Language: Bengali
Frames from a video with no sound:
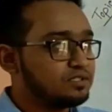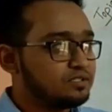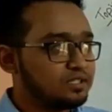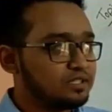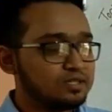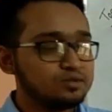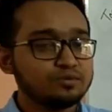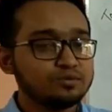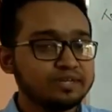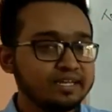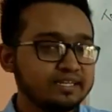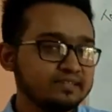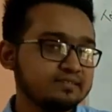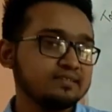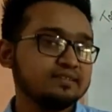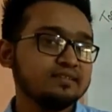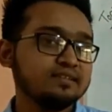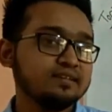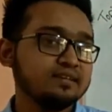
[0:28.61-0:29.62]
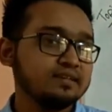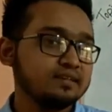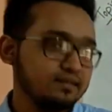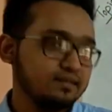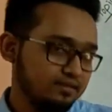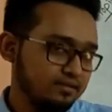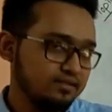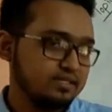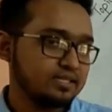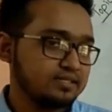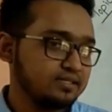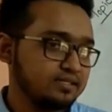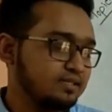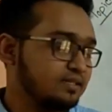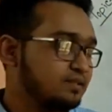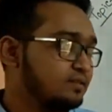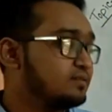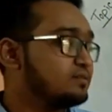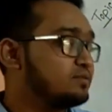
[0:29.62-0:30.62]
যেহেতু টেন্সের দিকে যাচ্ছি
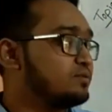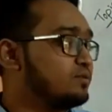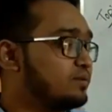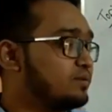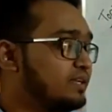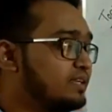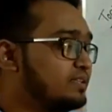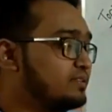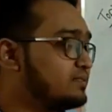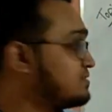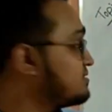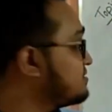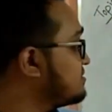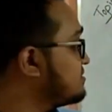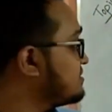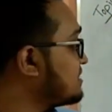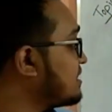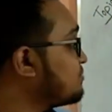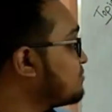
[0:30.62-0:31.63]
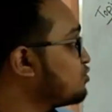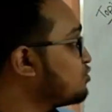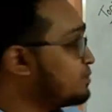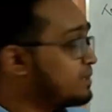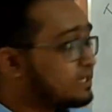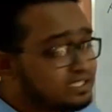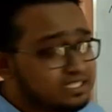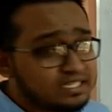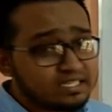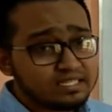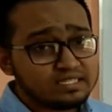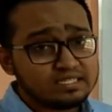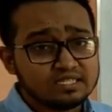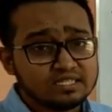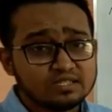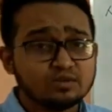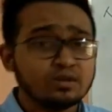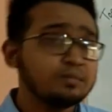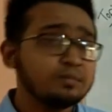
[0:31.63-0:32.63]
সো টেন্স জানার পূর্বে যে
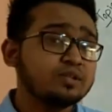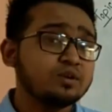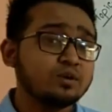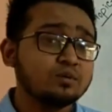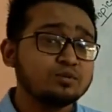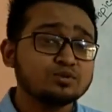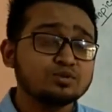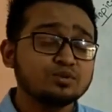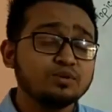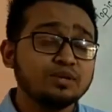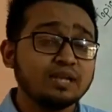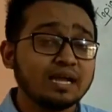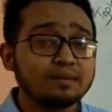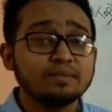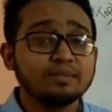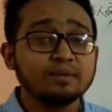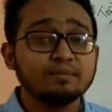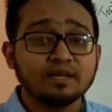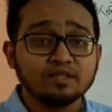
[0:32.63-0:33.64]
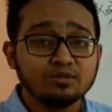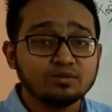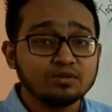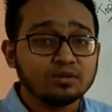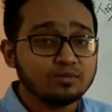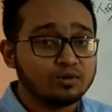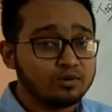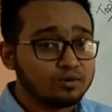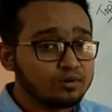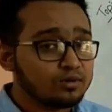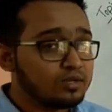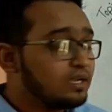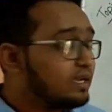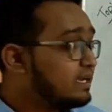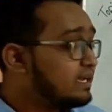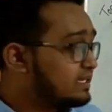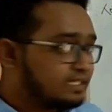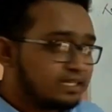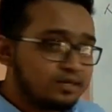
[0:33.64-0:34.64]
জিনিসগুলো আমাদের অবশ্যই লাগবে বাধ্যতামূলক
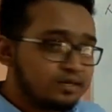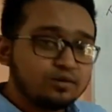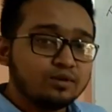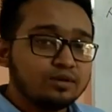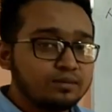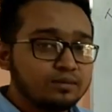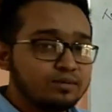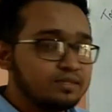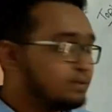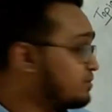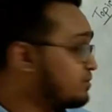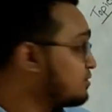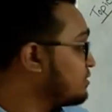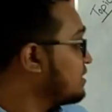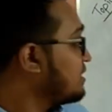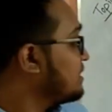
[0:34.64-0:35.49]
সেগুলোই আমি দিব